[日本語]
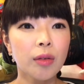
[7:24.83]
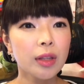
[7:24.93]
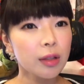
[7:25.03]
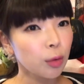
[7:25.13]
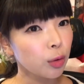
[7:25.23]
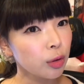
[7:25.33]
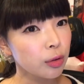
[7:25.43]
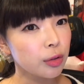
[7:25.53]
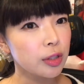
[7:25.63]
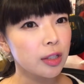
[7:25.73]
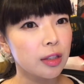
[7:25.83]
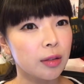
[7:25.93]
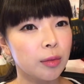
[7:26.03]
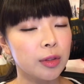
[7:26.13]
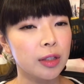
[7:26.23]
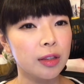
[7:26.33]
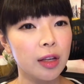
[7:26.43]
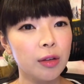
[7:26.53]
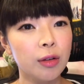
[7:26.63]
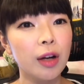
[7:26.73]
私この調子だったらもう絶
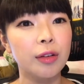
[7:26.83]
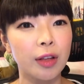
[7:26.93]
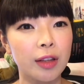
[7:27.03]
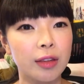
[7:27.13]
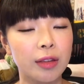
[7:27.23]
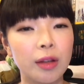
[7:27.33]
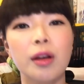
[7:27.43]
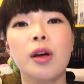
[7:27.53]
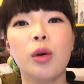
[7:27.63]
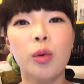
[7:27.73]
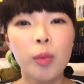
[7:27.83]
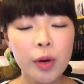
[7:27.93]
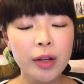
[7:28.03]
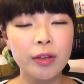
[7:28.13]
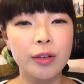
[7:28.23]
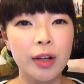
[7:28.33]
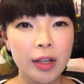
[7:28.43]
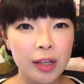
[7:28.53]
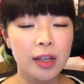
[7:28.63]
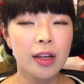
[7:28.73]
対受かるなって思えるぐ
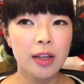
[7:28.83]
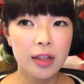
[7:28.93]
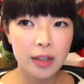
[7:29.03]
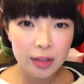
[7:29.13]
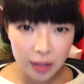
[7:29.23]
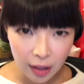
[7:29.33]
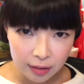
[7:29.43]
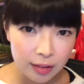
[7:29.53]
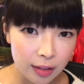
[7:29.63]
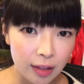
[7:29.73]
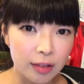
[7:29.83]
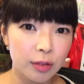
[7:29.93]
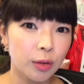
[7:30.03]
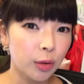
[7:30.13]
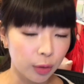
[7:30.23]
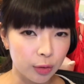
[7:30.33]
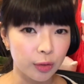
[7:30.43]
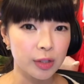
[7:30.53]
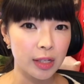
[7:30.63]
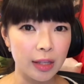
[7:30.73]
らいやってたんです努力
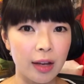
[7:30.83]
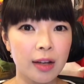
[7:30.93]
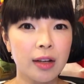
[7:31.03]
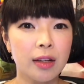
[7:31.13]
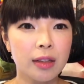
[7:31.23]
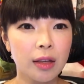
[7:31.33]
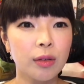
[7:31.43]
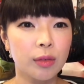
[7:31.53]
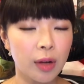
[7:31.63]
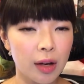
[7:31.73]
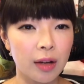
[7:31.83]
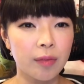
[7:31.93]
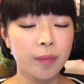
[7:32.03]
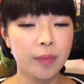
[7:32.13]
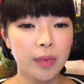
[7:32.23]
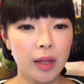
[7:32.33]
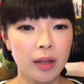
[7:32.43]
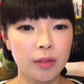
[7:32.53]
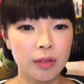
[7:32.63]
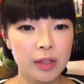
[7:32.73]
をしてたっていうのが
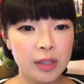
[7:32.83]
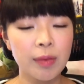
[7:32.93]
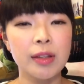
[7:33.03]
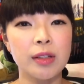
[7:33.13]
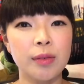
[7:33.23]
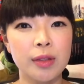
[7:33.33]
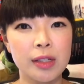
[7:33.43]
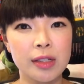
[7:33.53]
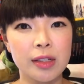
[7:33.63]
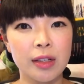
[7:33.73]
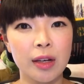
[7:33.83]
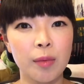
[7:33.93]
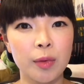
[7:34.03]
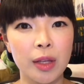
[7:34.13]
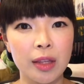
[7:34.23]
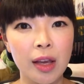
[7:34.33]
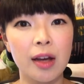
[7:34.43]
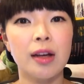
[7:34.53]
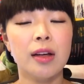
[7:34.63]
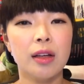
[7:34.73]
あの一番自分に自信が持て
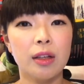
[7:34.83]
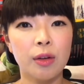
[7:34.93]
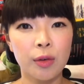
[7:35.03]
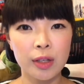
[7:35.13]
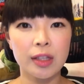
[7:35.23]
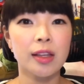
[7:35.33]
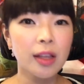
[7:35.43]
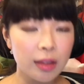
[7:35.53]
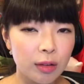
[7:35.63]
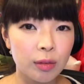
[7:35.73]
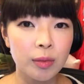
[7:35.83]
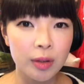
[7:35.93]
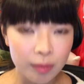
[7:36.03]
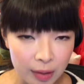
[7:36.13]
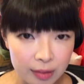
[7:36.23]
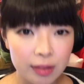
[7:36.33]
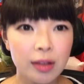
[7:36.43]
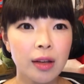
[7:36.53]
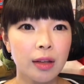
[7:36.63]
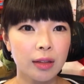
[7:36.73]
た要因だなって思います
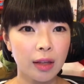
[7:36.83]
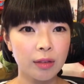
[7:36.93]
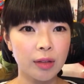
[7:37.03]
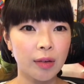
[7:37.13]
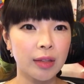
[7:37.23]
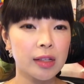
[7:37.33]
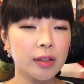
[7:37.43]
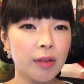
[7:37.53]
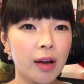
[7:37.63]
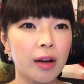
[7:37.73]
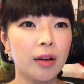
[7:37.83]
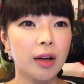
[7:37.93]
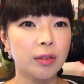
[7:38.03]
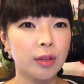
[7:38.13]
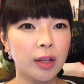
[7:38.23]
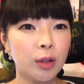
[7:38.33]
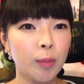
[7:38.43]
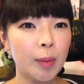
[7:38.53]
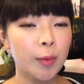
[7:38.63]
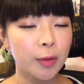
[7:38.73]
なので私はあの寝る
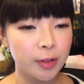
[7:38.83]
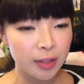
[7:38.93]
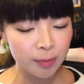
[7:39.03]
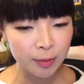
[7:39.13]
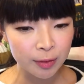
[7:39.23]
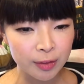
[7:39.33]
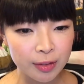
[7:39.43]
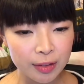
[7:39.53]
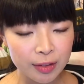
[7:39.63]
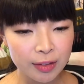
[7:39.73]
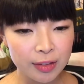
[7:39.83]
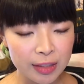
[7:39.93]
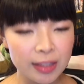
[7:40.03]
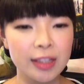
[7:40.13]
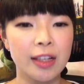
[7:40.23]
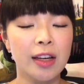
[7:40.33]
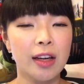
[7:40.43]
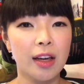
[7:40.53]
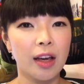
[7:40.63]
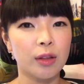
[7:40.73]
間も惜しむし
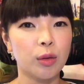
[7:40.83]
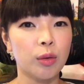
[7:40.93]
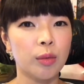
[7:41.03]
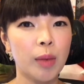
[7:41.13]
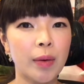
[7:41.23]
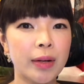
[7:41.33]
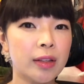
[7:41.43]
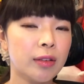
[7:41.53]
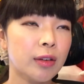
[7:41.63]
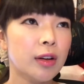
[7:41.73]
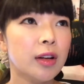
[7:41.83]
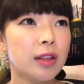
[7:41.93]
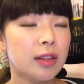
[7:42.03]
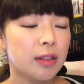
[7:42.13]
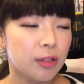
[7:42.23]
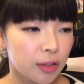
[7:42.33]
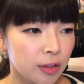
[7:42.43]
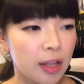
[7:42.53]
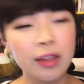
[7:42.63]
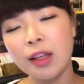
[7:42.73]
あの周りの
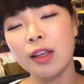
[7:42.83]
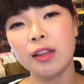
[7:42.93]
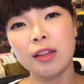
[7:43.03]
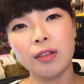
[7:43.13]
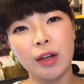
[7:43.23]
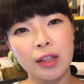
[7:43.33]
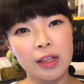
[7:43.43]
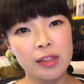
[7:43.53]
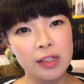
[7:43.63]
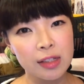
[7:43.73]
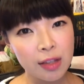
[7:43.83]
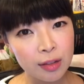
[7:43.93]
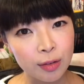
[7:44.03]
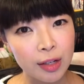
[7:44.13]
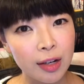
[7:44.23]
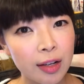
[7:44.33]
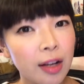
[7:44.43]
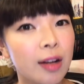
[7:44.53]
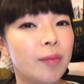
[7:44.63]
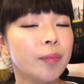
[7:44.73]
十何年とかね小さい時か
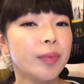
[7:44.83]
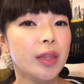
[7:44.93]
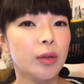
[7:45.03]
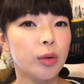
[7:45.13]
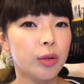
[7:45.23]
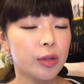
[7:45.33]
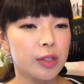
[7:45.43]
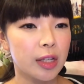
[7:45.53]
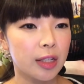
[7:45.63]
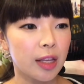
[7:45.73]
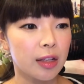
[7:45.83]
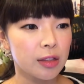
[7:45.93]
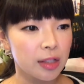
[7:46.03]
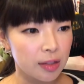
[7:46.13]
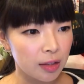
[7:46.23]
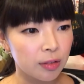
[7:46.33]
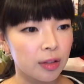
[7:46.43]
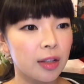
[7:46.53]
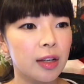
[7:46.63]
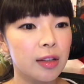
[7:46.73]
ら努力してきた小さい
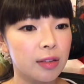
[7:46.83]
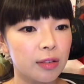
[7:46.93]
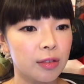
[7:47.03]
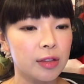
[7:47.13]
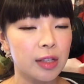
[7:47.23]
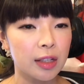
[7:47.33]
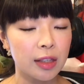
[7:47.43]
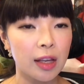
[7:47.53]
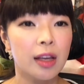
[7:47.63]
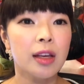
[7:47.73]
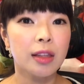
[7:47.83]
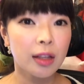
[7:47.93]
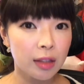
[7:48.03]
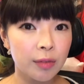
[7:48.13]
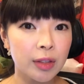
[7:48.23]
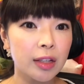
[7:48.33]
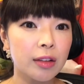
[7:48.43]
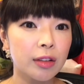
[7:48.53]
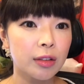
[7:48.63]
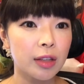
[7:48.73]
時からレッスンをしてきて何でもで
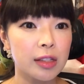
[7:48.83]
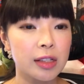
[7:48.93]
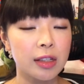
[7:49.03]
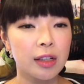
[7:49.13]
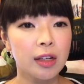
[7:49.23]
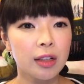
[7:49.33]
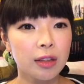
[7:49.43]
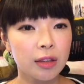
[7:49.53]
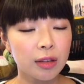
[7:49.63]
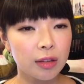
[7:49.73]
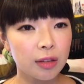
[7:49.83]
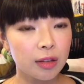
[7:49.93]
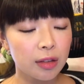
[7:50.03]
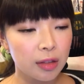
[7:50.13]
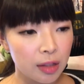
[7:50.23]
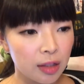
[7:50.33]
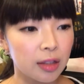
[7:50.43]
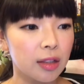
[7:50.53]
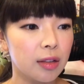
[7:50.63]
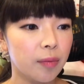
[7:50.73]
きる人たちに